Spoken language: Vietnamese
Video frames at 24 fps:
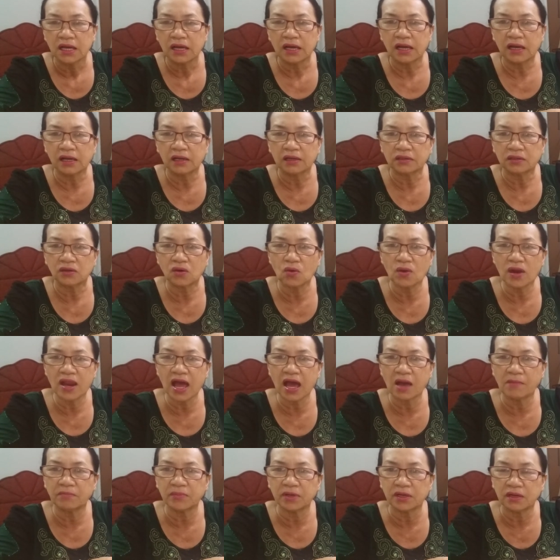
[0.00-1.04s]
à, cô
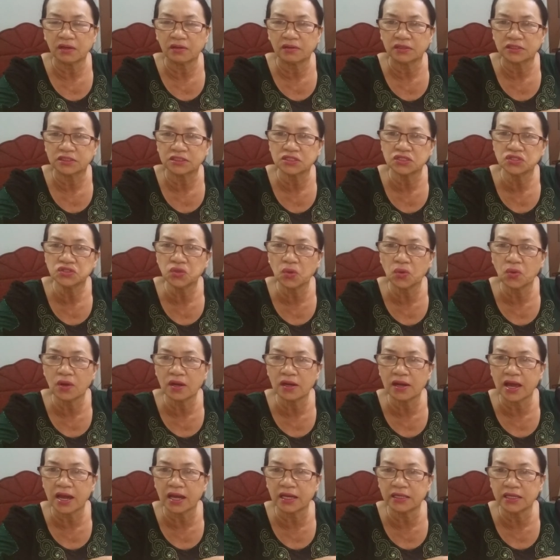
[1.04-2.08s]
làm sữa
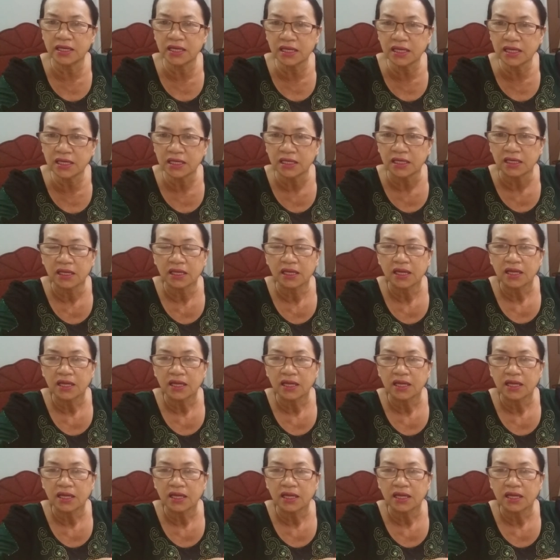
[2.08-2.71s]
chua lại đi